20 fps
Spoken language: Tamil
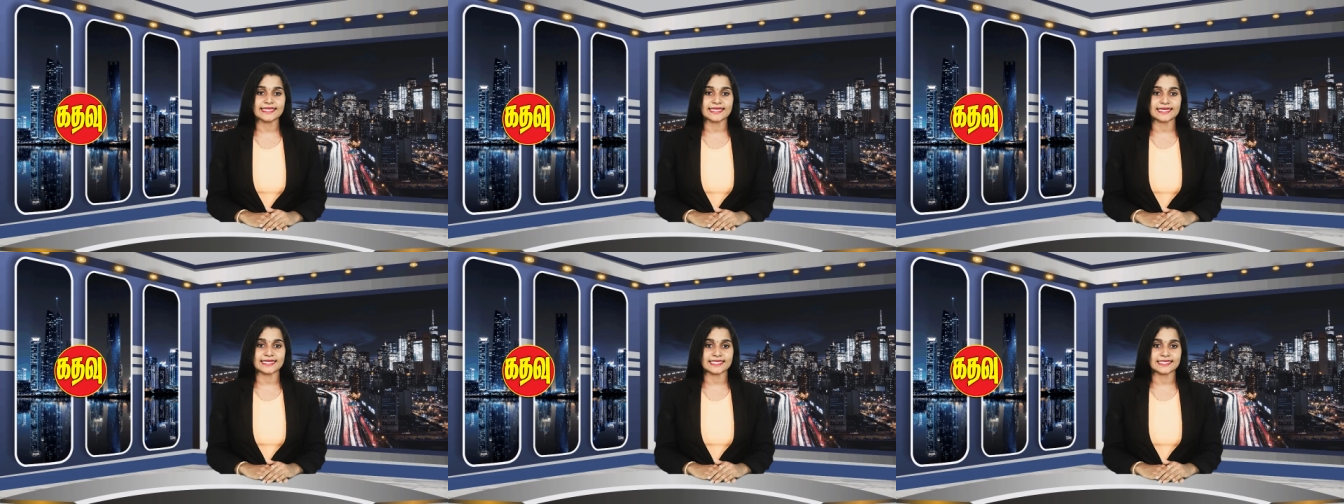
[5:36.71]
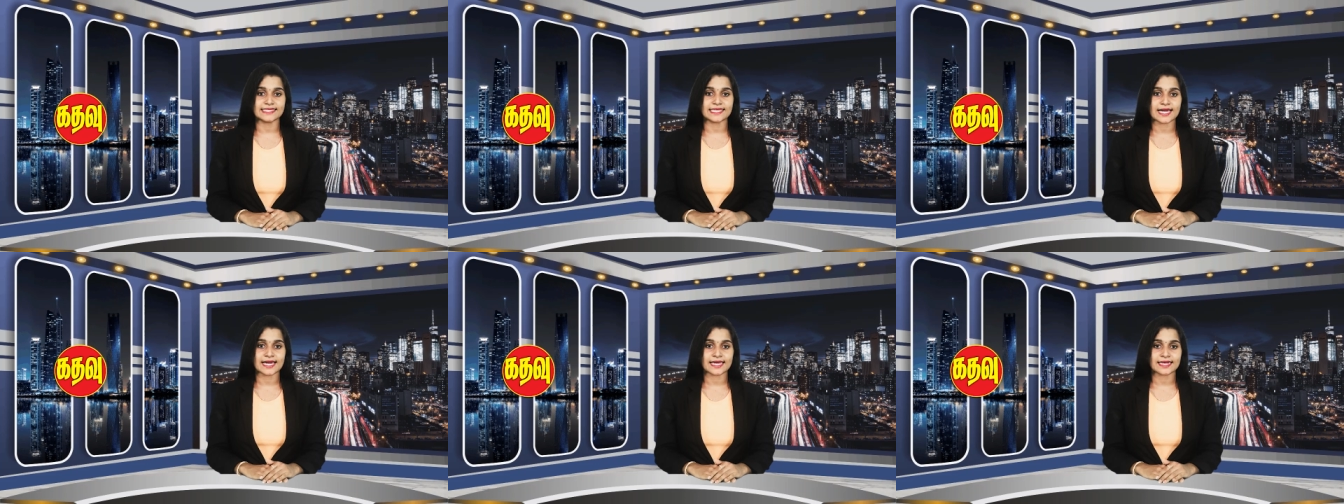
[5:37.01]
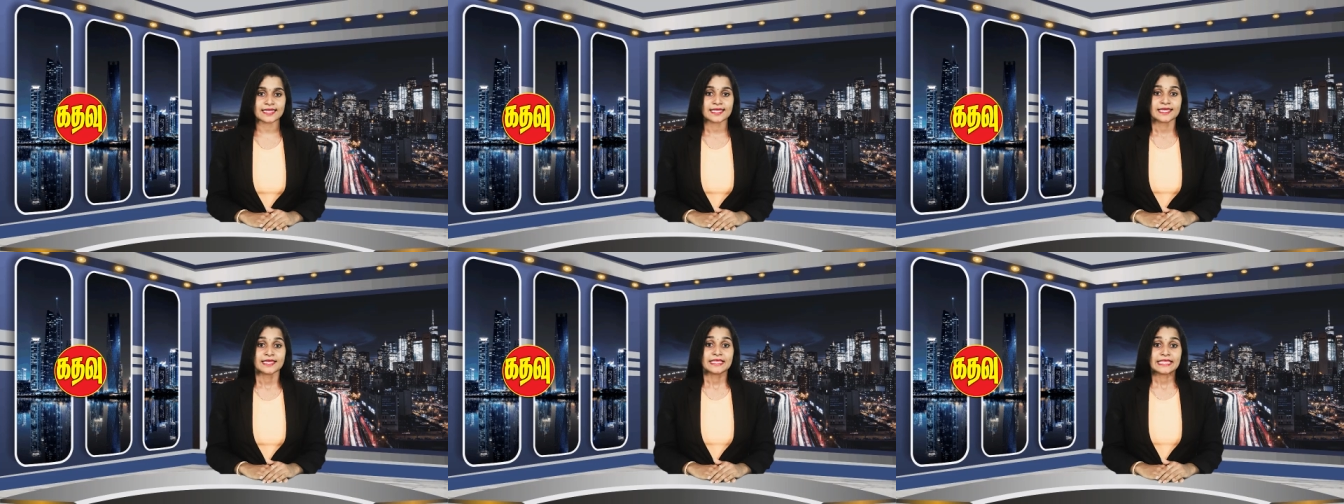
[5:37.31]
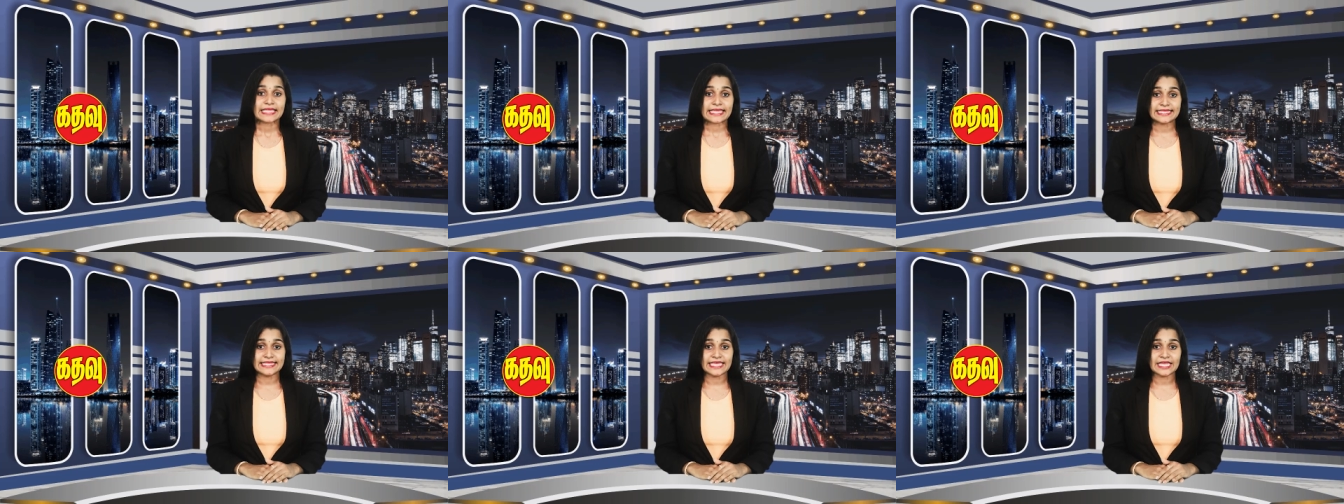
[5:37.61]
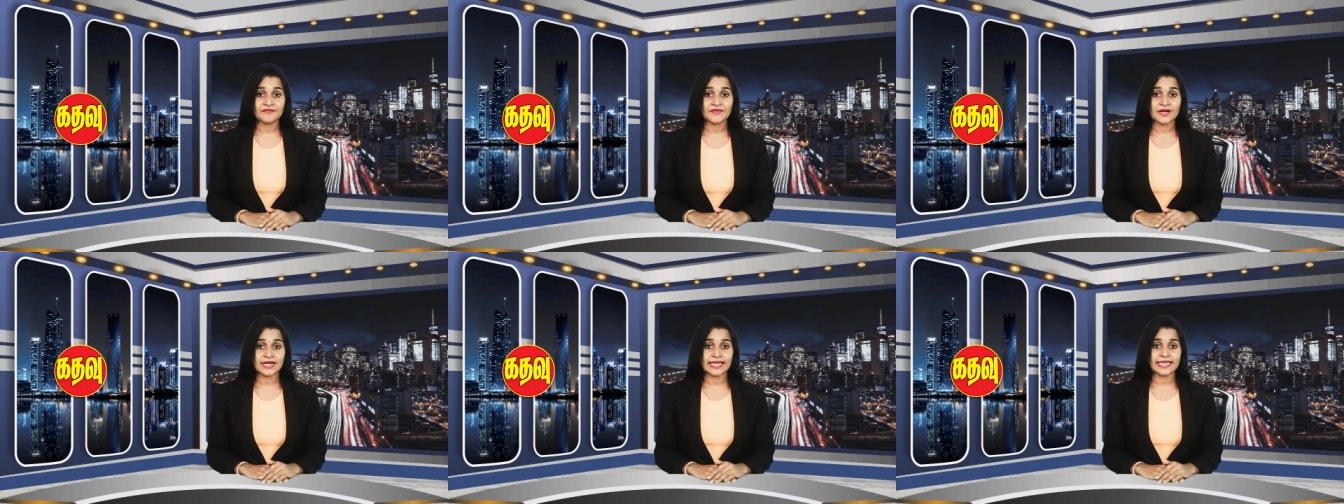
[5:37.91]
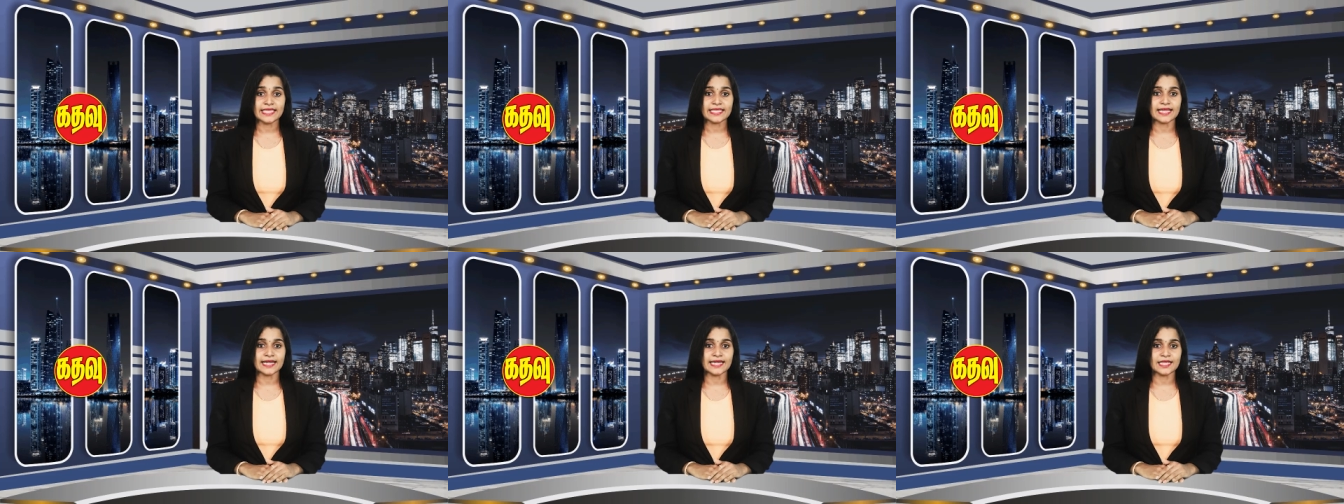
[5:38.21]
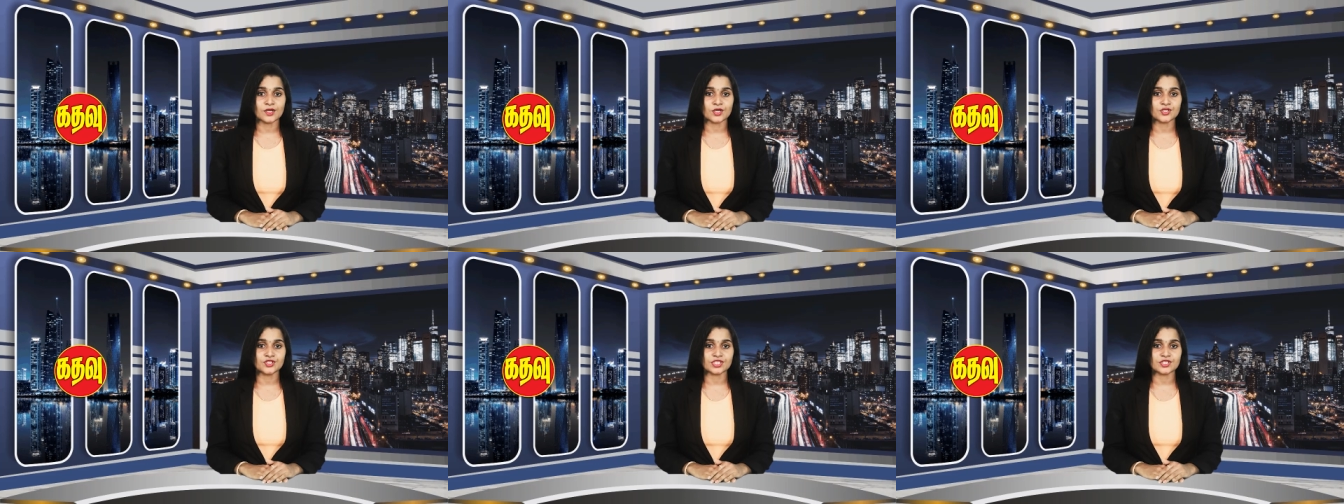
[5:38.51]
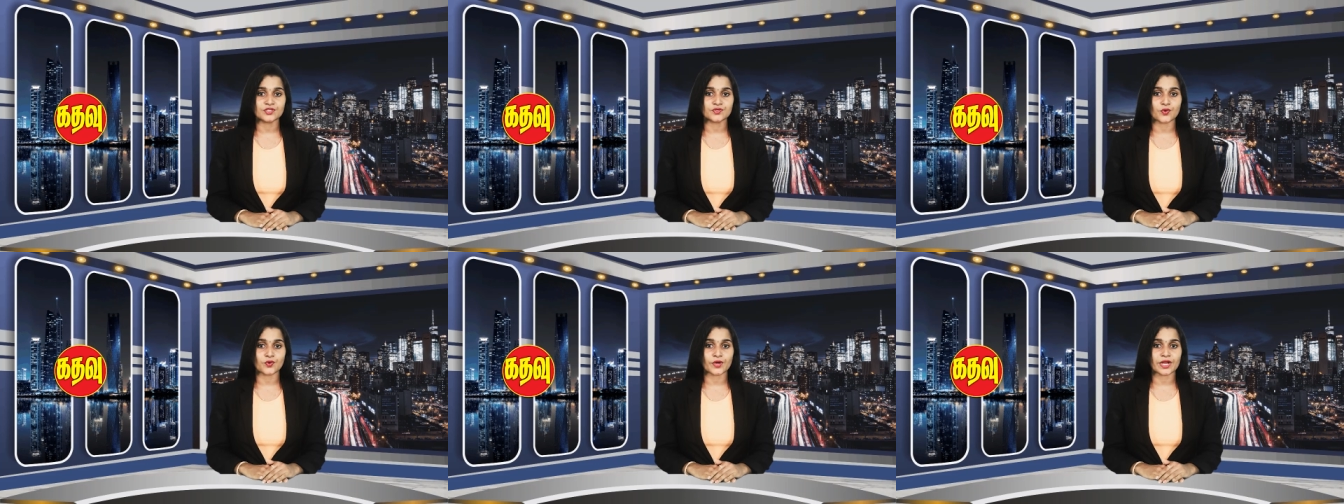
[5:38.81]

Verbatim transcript: கையளித்தார் இதேவேளை கிளிநொச்சி